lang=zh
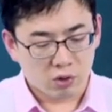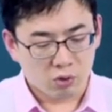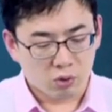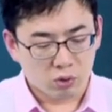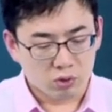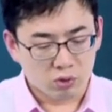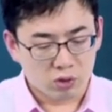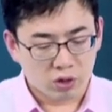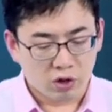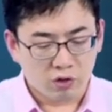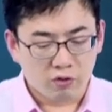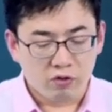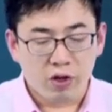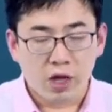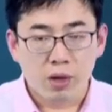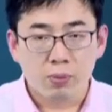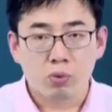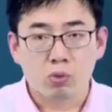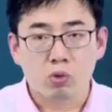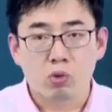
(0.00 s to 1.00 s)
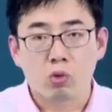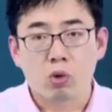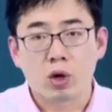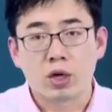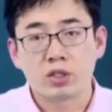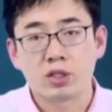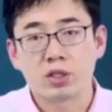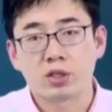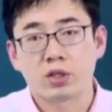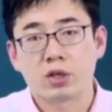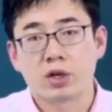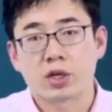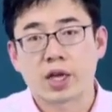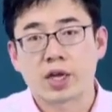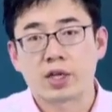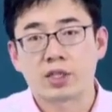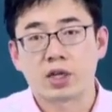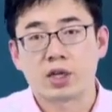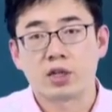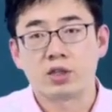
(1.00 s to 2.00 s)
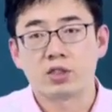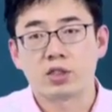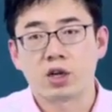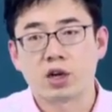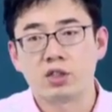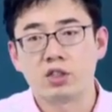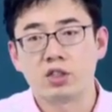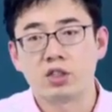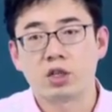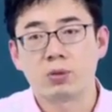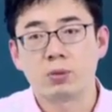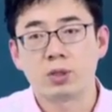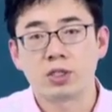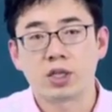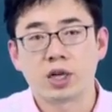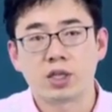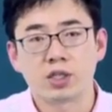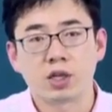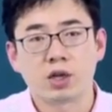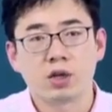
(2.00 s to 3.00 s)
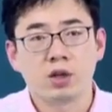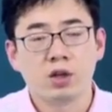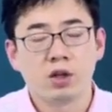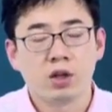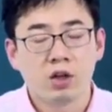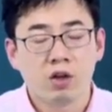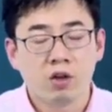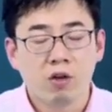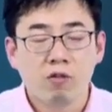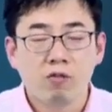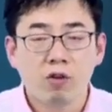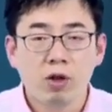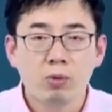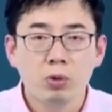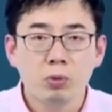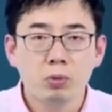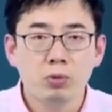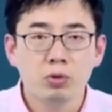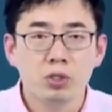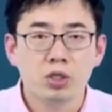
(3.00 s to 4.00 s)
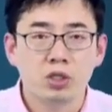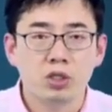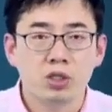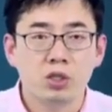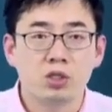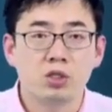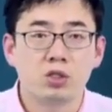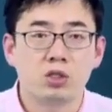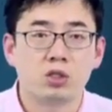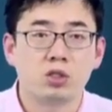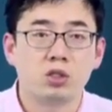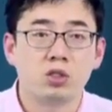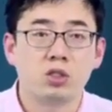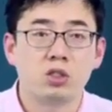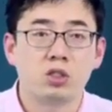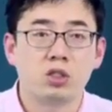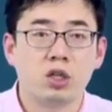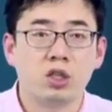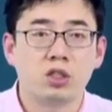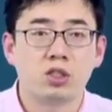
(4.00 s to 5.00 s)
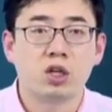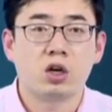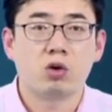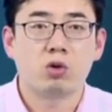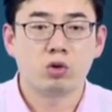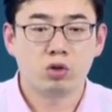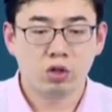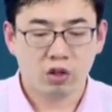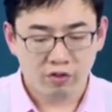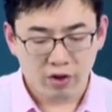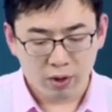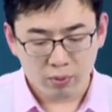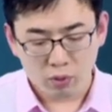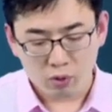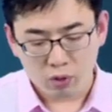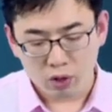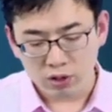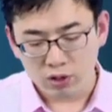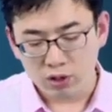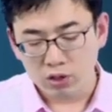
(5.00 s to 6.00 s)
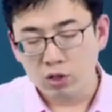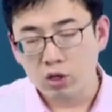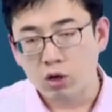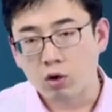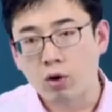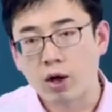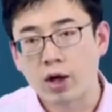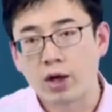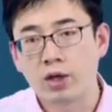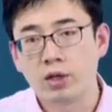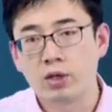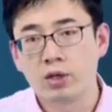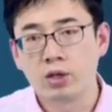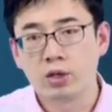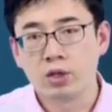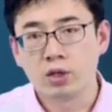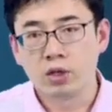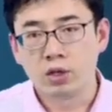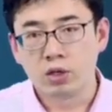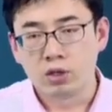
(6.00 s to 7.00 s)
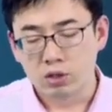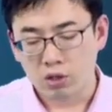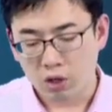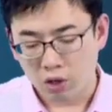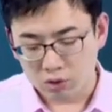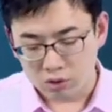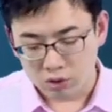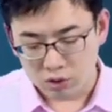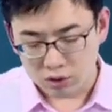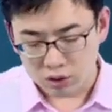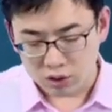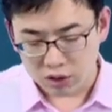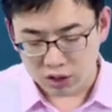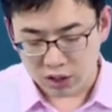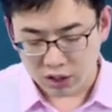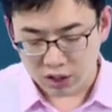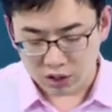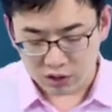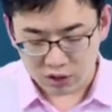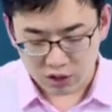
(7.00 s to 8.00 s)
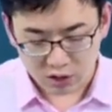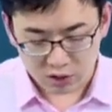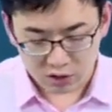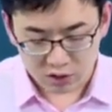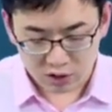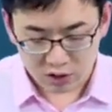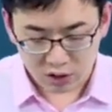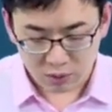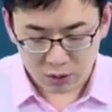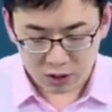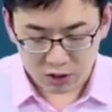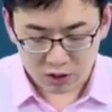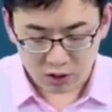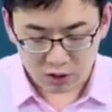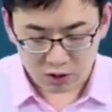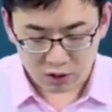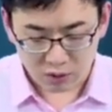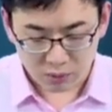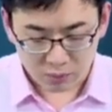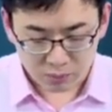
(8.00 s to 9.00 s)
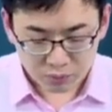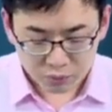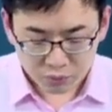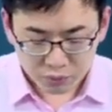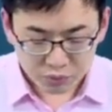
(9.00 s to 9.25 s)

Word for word: 产活动的外部环境得到改善，长期成本下降；外部不经济是指企业生产活动的外部环境恶化，导致企业的长期成本上升。